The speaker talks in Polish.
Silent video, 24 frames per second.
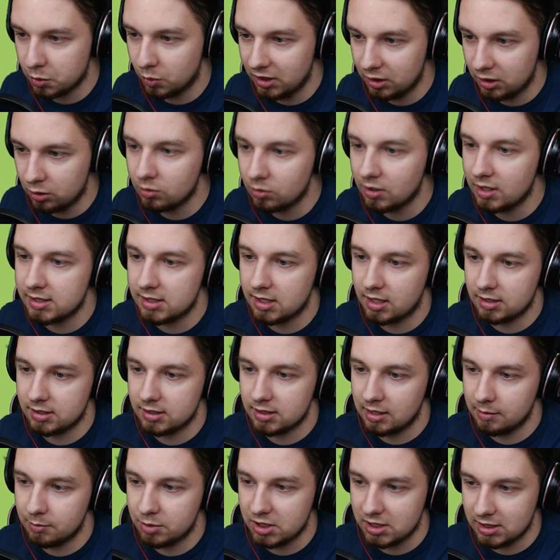i tutaj zaraz
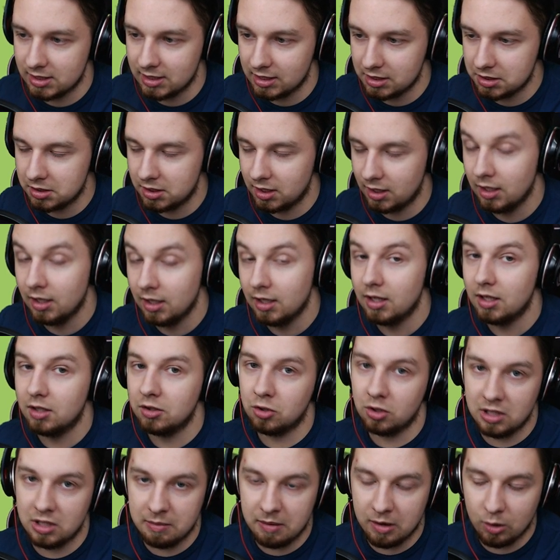M16, to
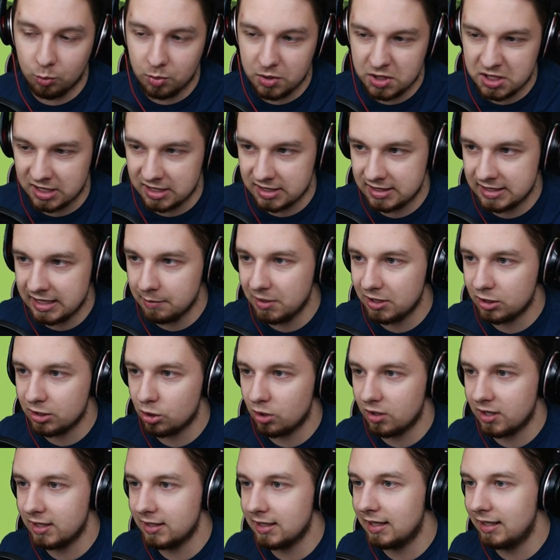nie miałby szans. Dam ich
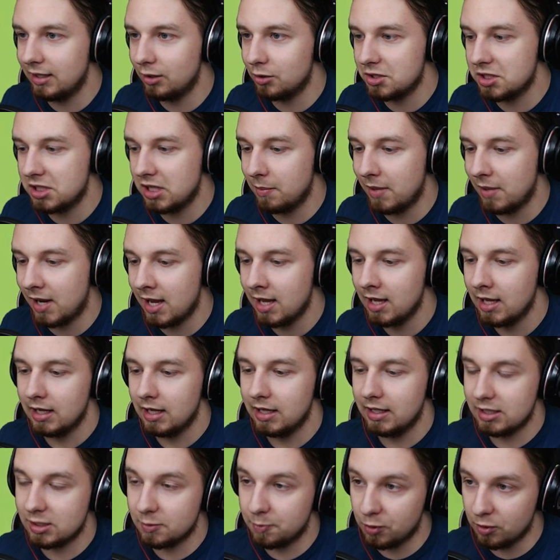trochę dalej od siebie,
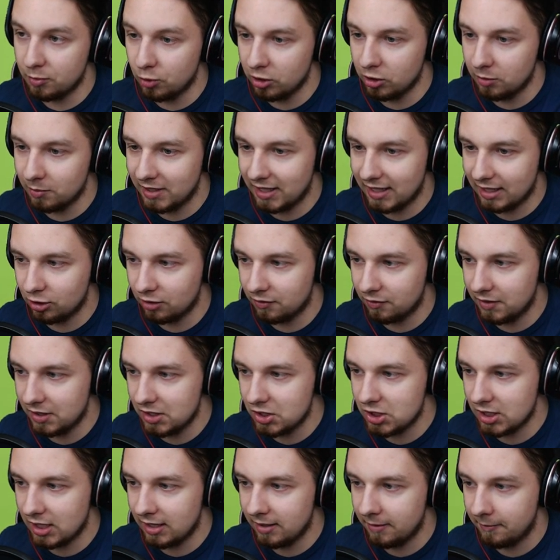spróbujmy jak to
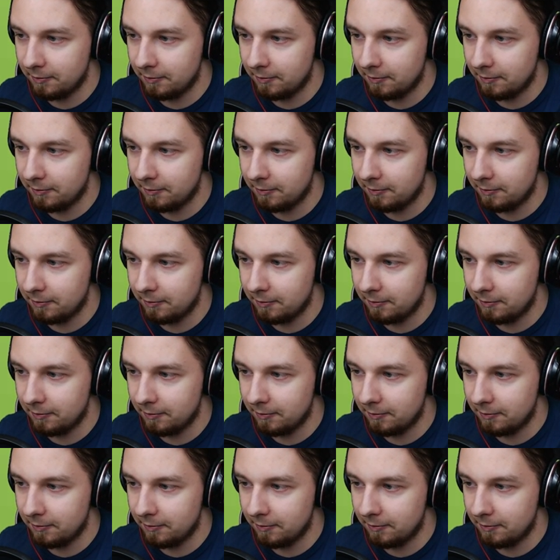wyjdzie.